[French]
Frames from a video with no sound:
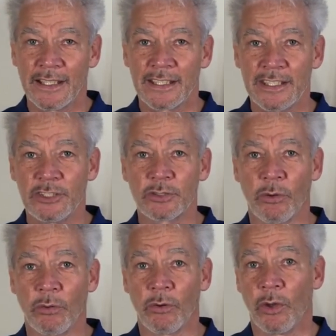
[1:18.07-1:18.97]
qui
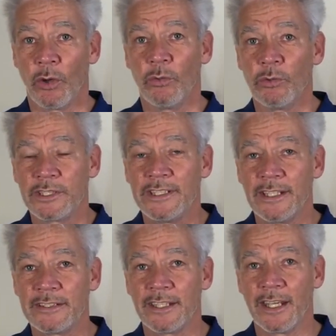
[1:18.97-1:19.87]
sont ou qui
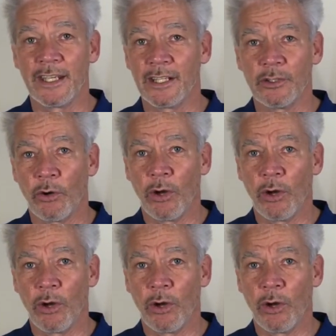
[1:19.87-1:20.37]
étaient